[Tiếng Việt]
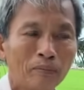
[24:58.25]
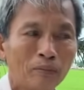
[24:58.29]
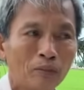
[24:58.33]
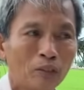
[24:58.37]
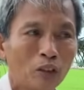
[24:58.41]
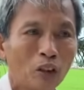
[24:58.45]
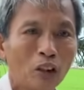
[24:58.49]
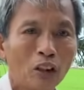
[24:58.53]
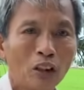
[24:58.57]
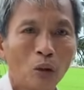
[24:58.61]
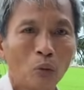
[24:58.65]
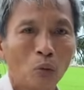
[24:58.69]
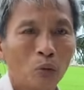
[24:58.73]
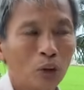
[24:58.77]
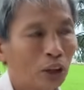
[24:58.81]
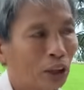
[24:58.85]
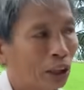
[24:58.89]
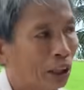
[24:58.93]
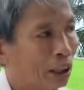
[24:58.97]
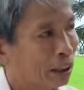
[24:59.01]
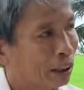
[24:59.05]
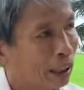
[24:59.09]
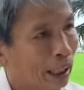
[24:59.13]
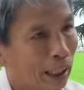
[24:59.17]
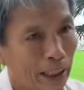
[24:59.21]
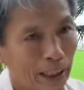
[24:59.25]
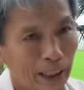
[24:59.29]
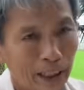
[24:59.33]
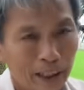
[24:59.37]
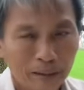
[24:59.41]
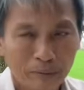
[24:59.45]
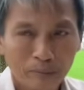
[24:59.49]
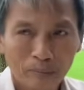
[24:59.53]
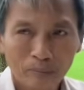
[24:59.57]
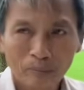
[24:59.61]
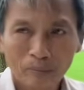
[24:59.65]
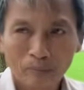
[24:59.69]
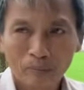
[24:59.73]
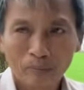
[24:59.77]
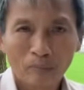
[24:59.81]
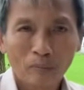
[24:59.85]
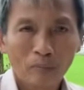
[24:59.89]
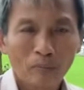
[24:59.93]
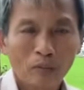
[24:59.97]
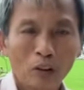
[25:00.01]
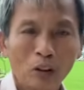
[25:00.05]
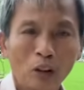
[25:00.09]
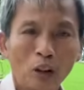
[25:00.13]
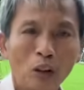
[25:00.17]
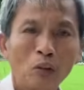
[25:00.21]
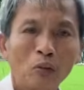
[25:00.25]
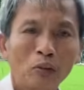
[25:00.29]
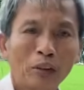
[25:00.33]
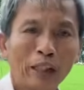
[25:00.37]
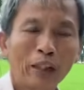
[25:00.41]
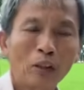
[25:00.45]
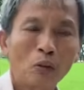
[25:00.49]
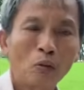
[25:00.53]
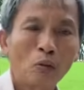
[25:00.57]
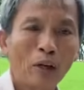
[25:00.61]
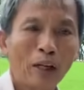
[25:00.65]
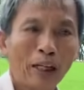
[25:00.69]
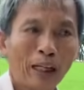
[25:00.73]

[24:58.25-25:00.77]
đó là quý vị thấy nếu theo khoa